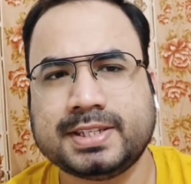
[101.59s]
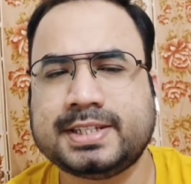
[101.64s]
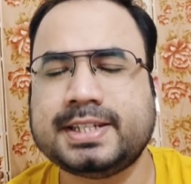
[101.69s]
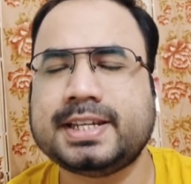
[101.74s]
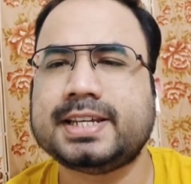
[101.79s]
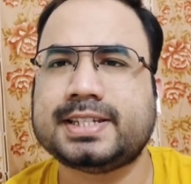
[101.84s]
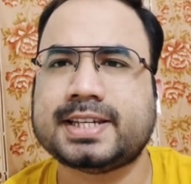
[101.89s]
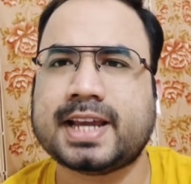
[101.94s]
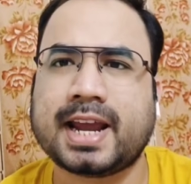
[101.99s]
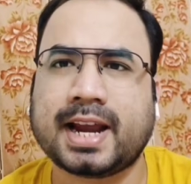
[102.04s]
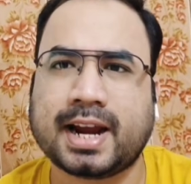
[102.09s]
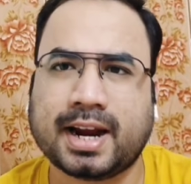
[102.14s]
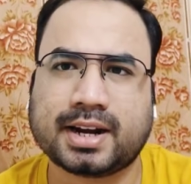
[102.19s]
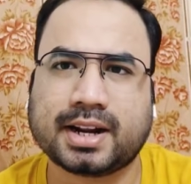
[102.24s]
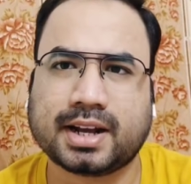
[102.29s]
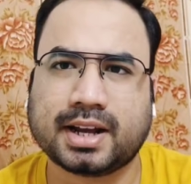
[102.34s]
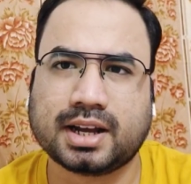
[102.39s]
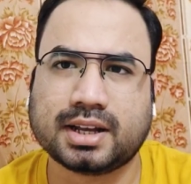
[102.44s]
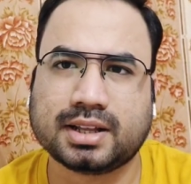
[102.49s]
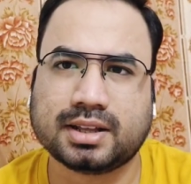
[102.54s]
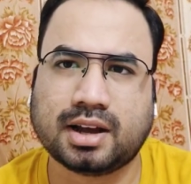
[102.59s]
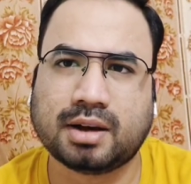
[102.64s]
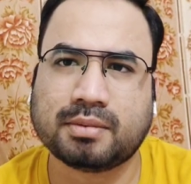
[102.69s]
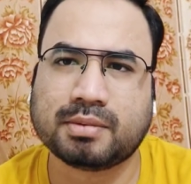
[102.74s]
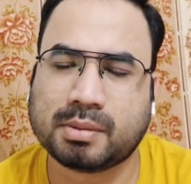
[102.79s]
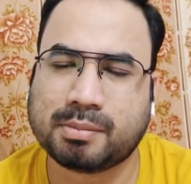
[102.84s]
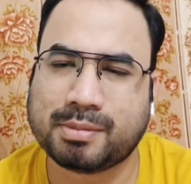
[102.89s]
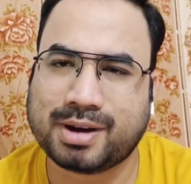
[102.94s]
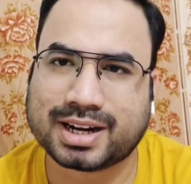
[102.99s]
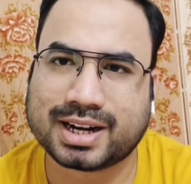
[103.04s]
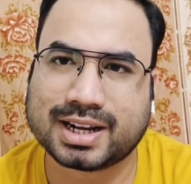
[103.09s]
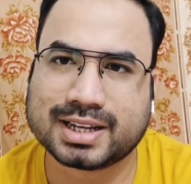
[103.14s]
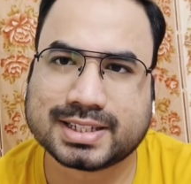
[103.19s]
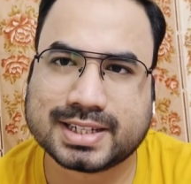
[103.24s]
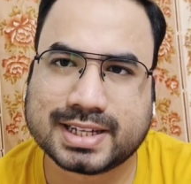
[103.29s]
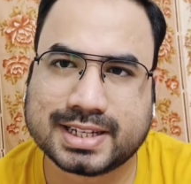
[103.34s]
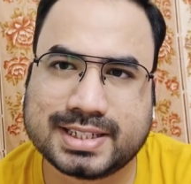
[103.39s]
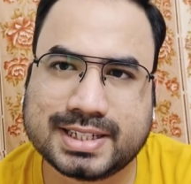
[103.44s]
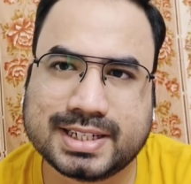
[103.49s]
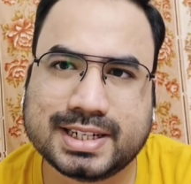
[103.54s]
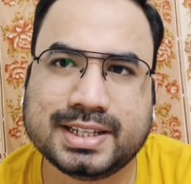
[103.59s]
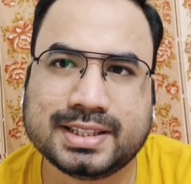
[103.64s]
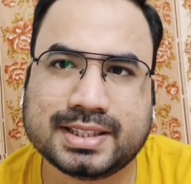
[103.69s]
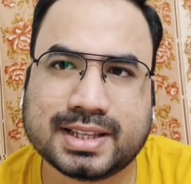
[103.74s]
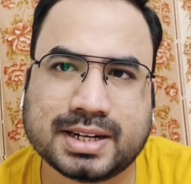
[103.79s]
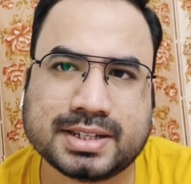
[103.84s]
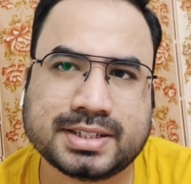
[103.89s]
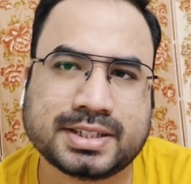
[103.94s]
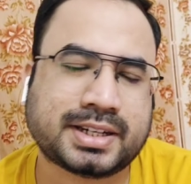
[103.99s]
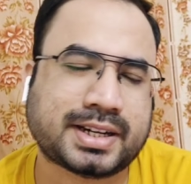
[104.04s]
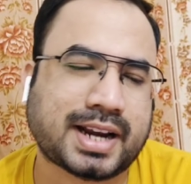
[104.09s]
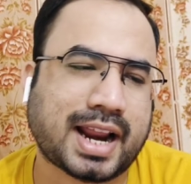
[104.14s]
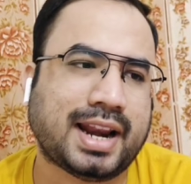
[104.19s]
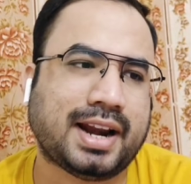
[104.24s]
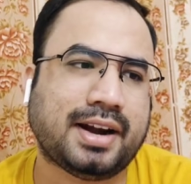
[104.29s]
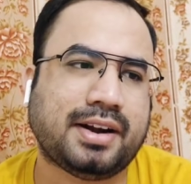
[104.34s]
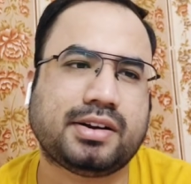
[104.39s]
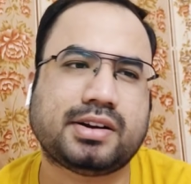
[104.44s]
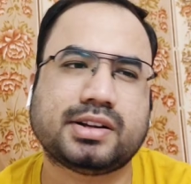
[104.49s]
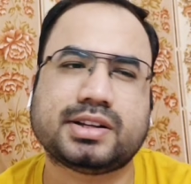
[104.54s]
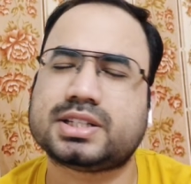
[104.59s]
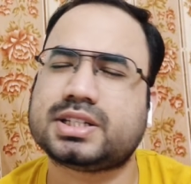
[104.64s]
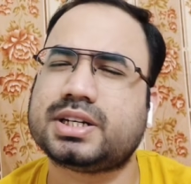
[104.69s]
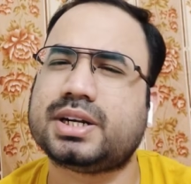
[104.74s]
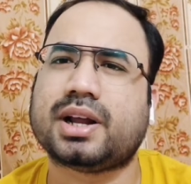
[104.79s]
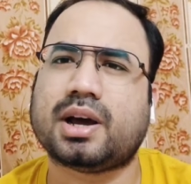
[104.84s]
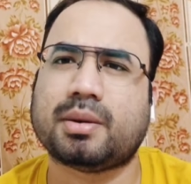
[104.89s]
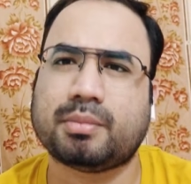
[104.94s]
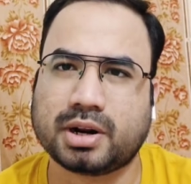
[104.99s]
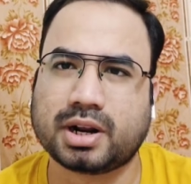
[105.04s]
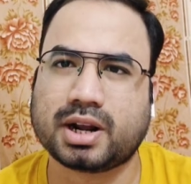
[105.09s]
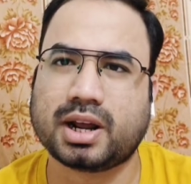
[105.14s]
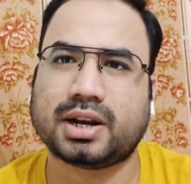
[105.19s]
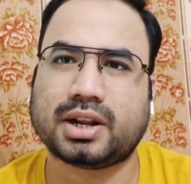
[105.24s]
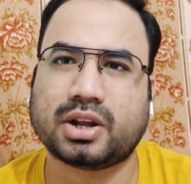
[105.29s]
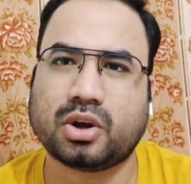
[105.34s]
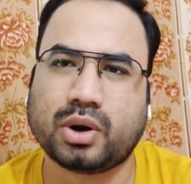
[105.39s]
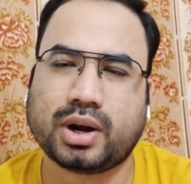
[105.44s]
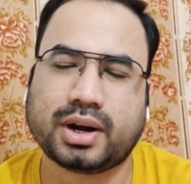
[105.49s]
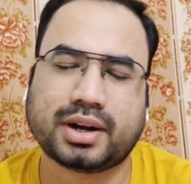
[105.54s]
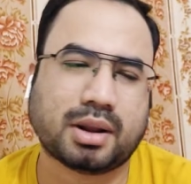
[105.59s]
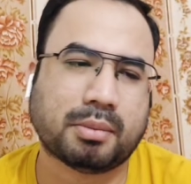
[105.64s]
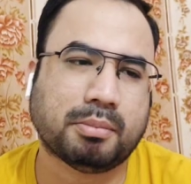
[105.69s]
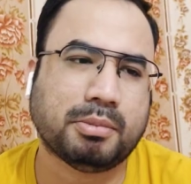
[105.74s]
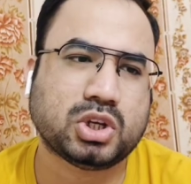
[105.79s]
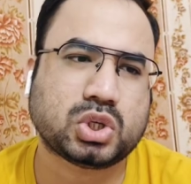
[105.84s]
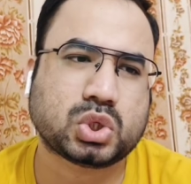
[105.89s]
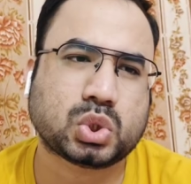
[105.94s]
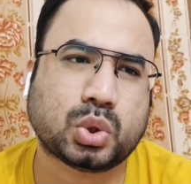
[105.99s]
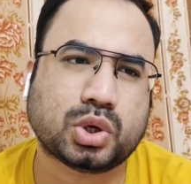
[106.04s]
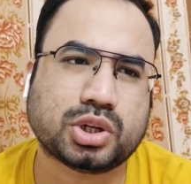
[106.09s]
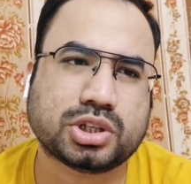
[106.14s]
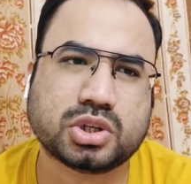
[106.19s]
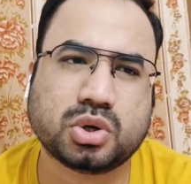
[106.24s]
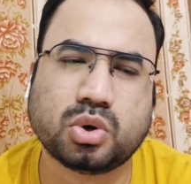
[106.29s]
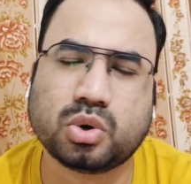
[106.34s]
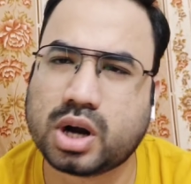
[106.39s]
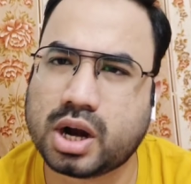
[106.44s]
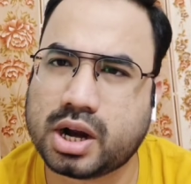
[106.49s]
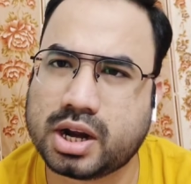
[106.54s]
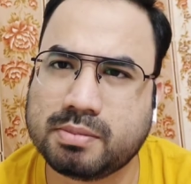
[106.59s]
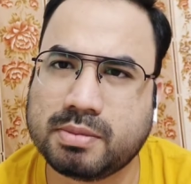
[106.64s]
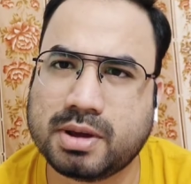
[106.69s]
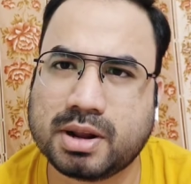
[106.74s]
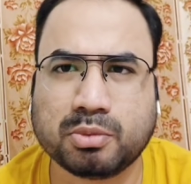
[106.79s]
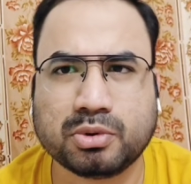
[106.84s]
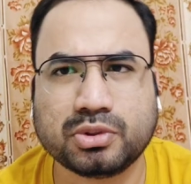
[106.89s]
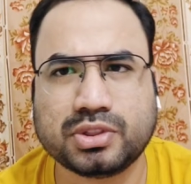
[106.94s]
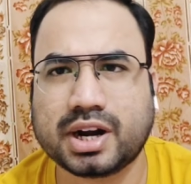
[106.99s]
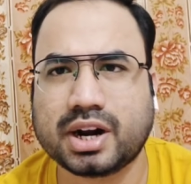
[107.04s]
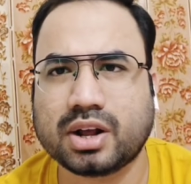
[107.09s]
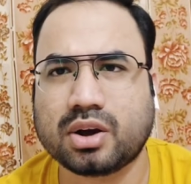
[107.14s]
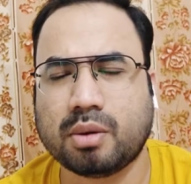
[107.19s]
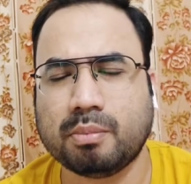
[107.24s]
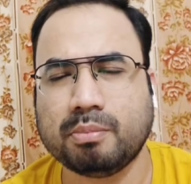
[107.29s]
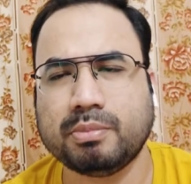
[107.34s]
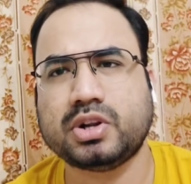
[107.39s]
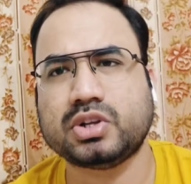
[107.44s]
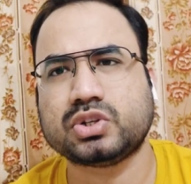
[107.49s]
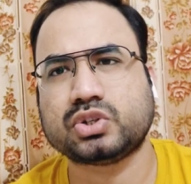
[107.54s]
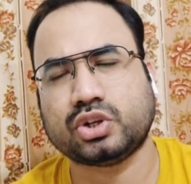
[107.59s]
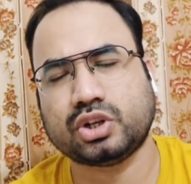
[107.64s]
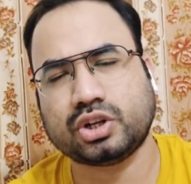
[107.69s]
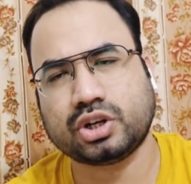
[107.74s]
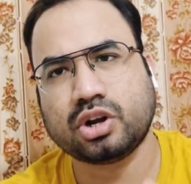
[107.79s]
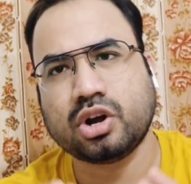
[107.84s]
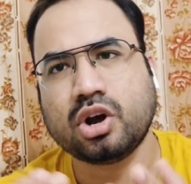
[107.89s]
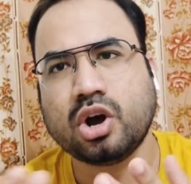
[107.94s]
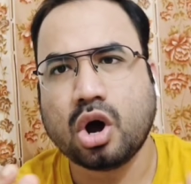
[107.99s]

যে জায়গাটা আমরা মার্কাসকে চিনি তার যে ট্যালেন্ট সেটা আমরা কালকে অনেকটা মিস করেছি গোটা টিমের মধ্যে একটা কম্বিনেশনের